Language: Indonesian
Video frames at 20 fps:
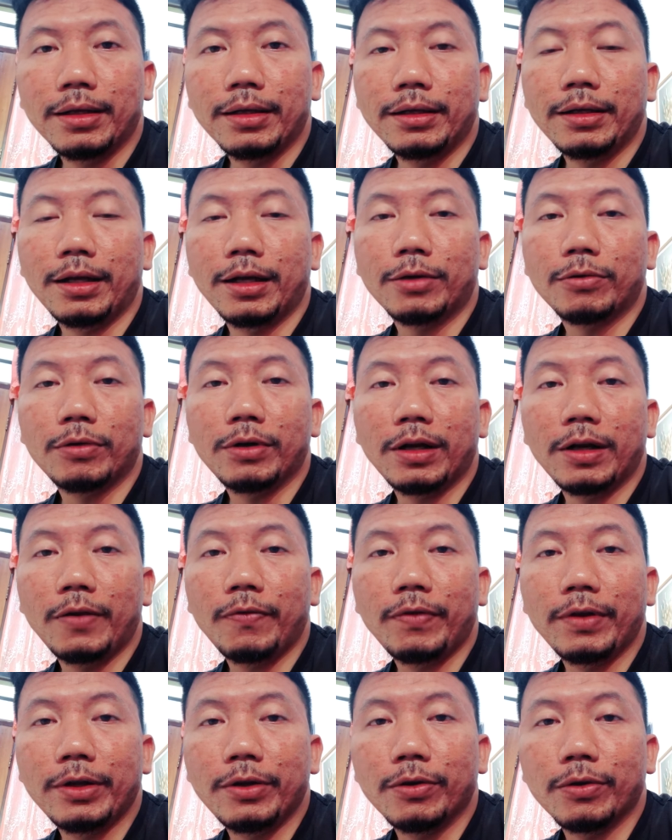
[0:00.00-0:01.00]
yang kulihat di
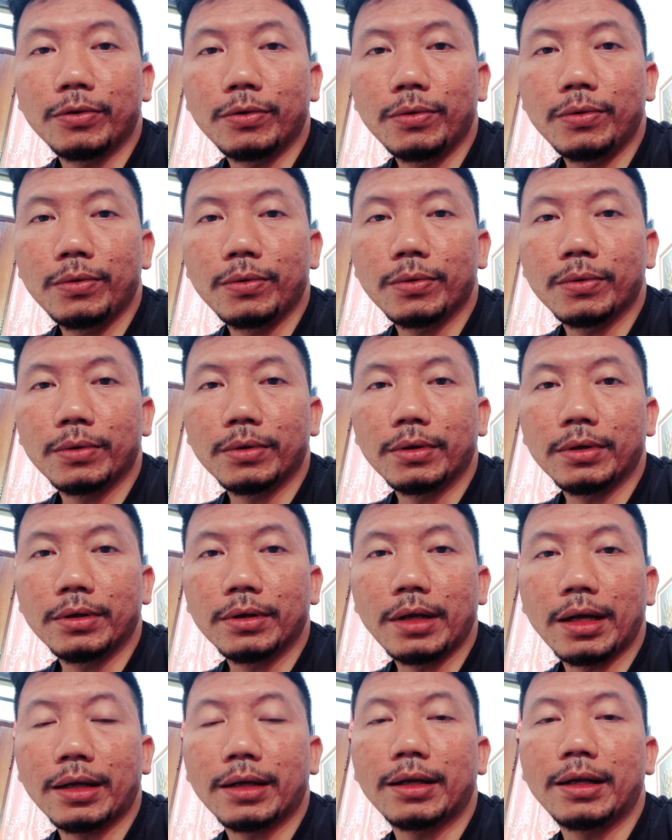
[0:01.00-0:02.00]
video tuh
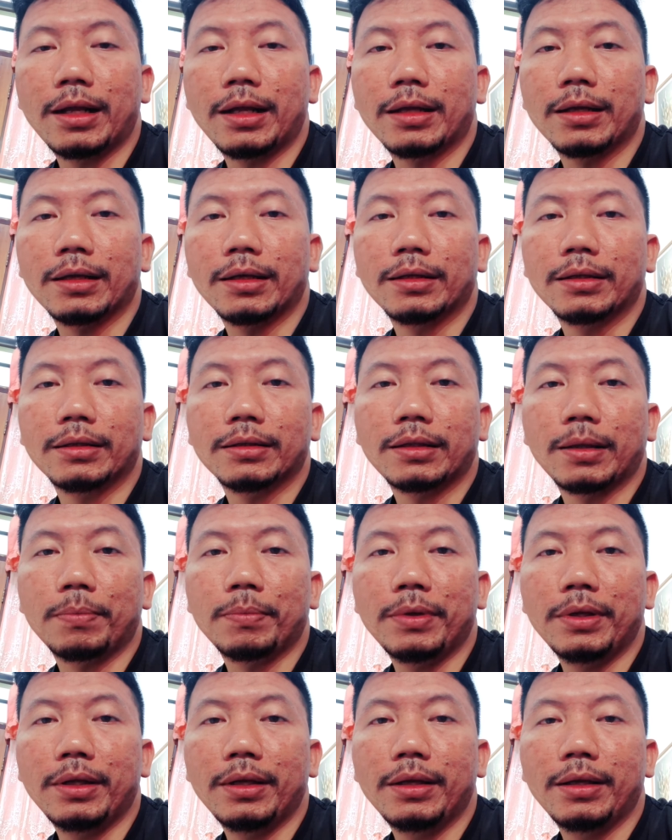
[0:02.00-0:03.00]
nggak kena
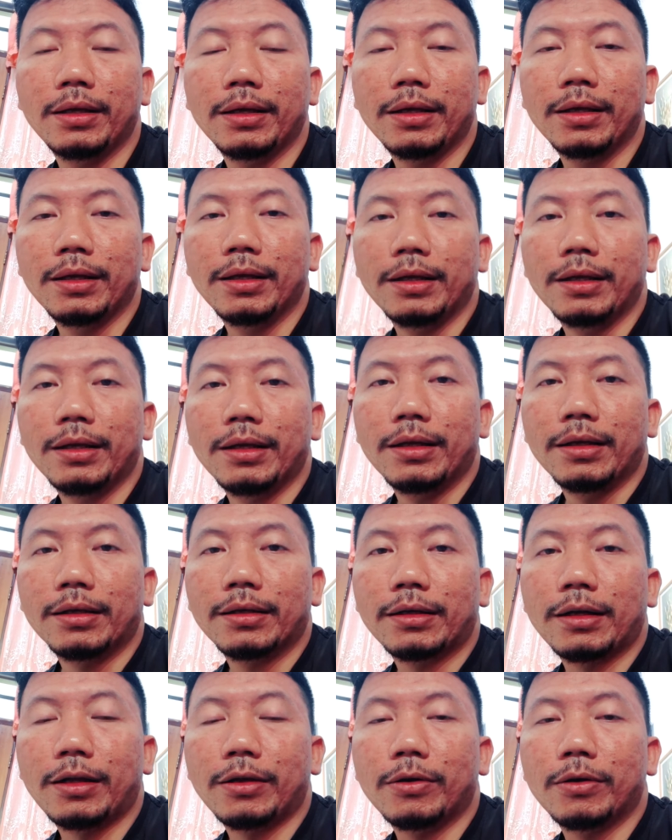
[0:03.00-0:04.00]
tapi
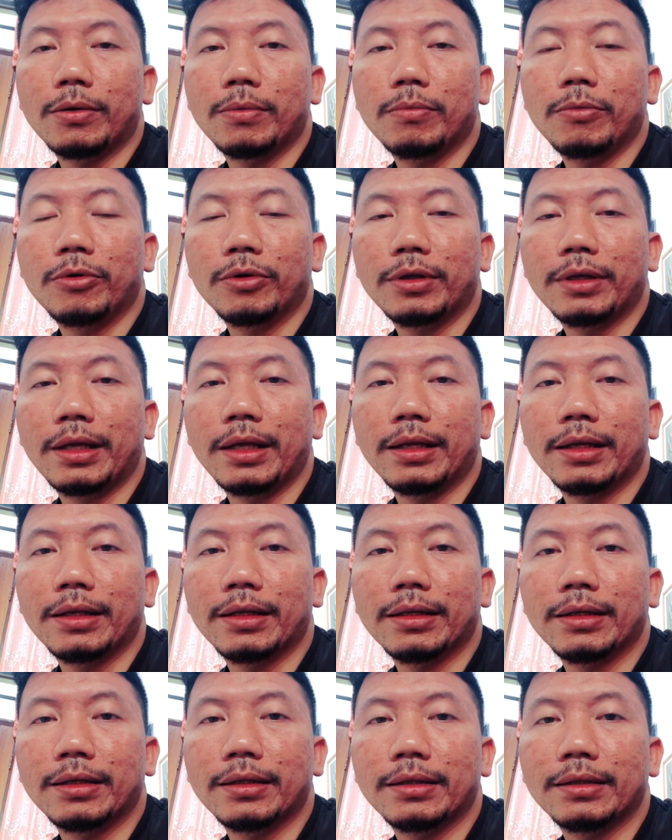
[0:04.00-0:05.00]
kalau mungkin
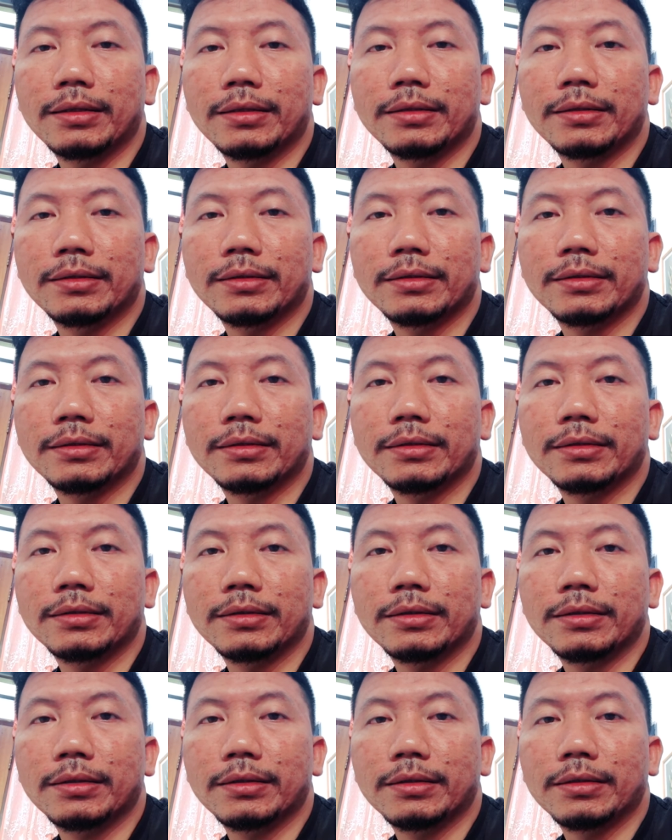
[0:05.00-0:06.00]

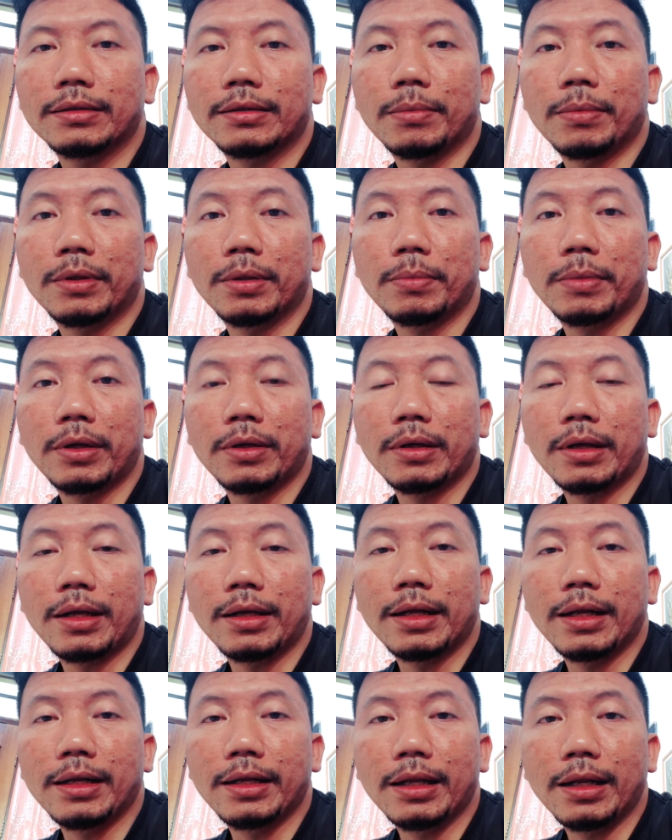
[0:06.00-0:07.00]
teman-teman
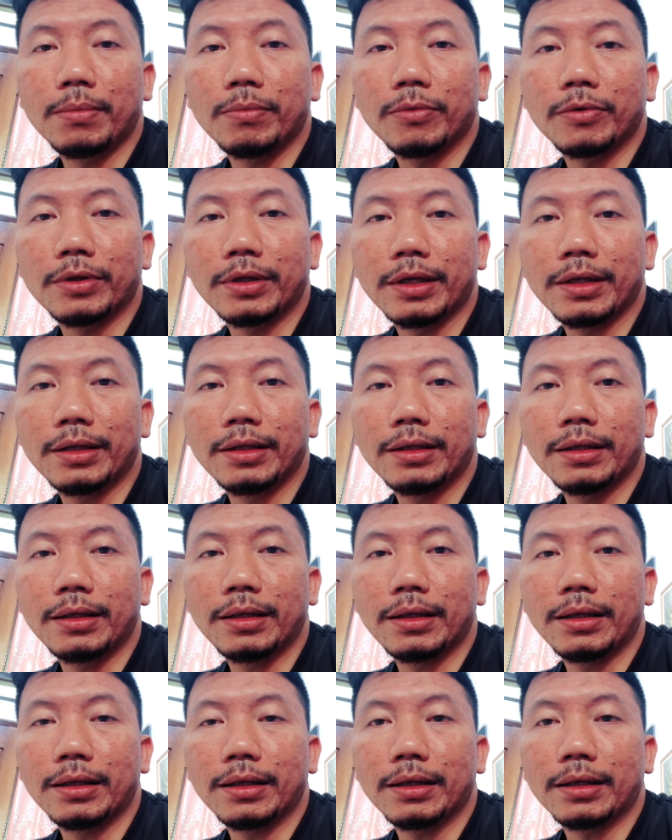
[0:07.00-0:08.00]
ada lihat mungkin
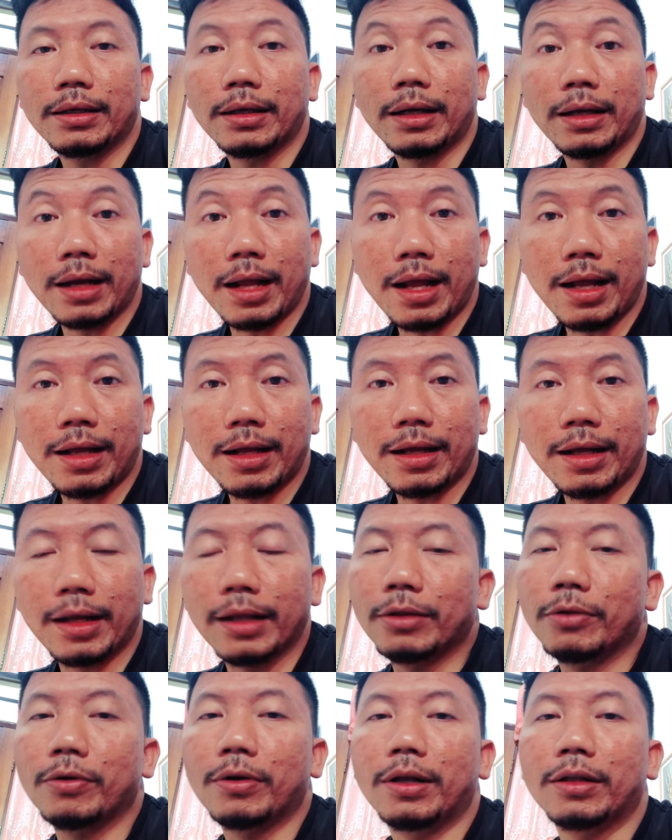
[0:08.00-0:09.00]
kena nah,
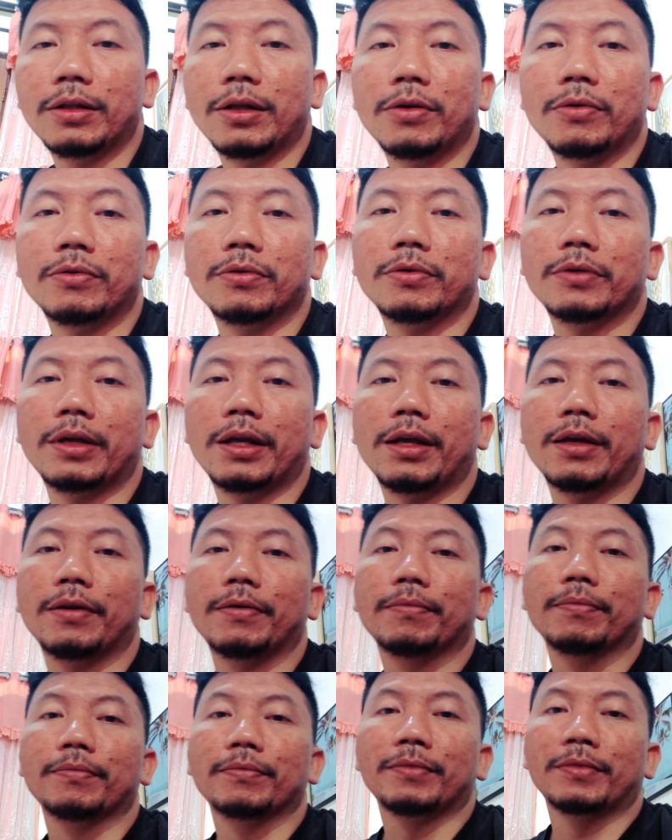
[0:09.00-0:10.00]
itu nggak tahu ya
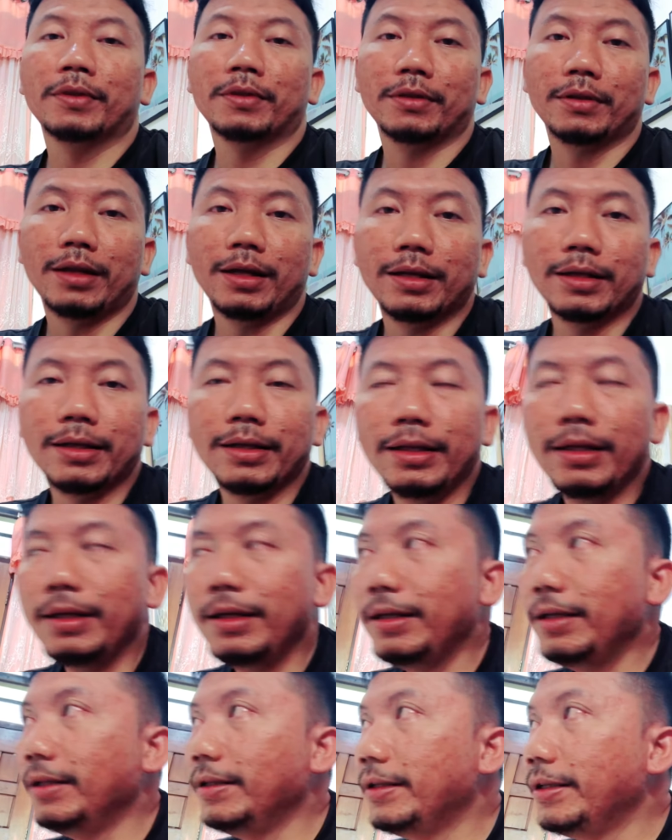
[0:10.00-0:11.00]
nah
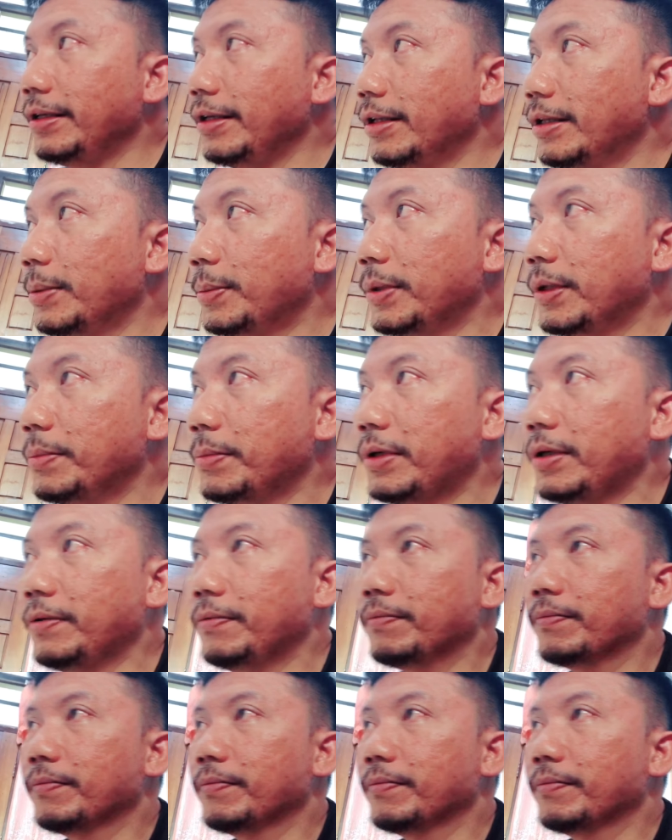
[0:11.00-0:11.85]
jadi intinya teman-teman